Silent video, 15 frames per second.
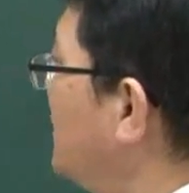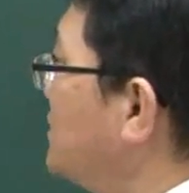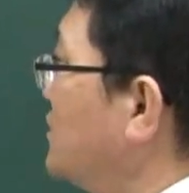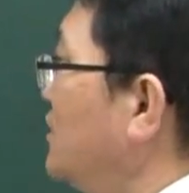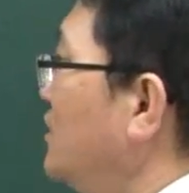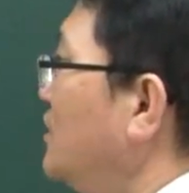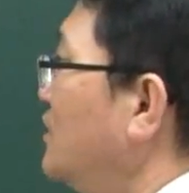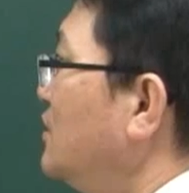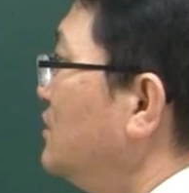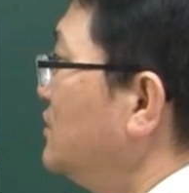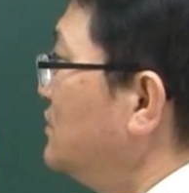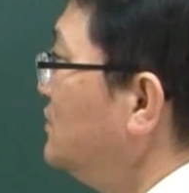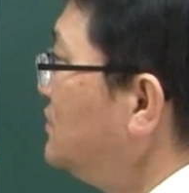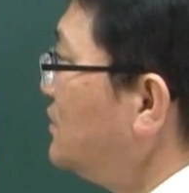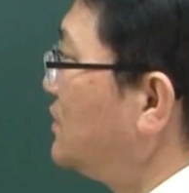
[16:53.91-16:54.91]
그죠?
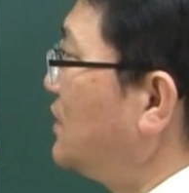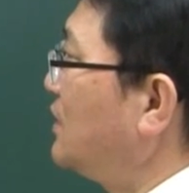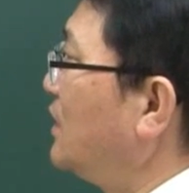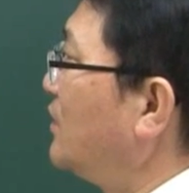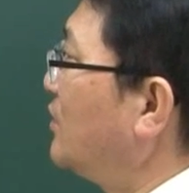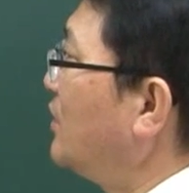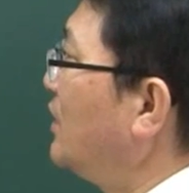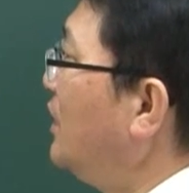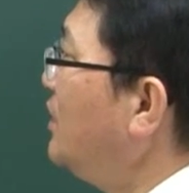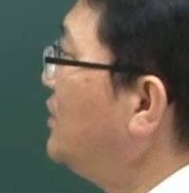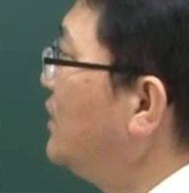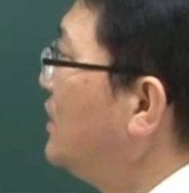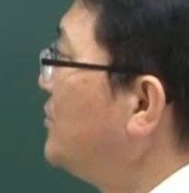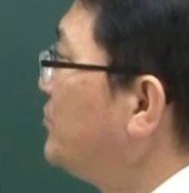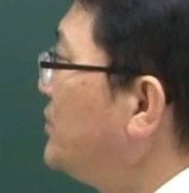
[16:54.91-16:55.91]
응? 어? 이렇게 되는
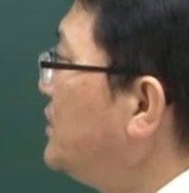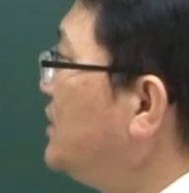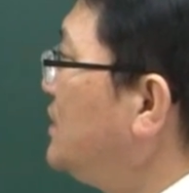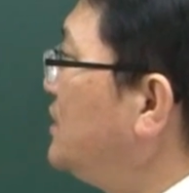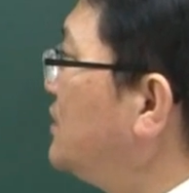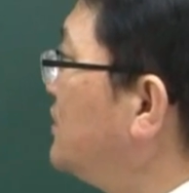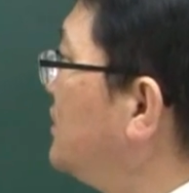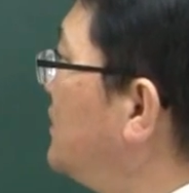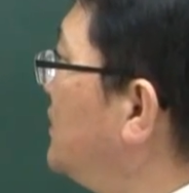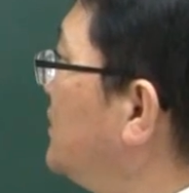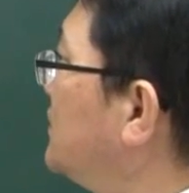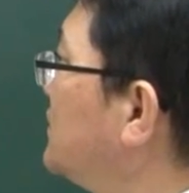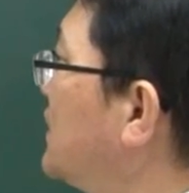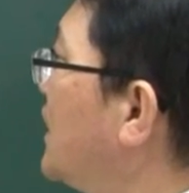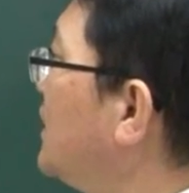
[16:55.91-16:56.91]
거야.
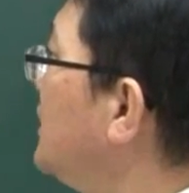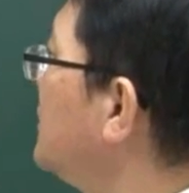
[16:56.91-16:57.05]
P는, 자,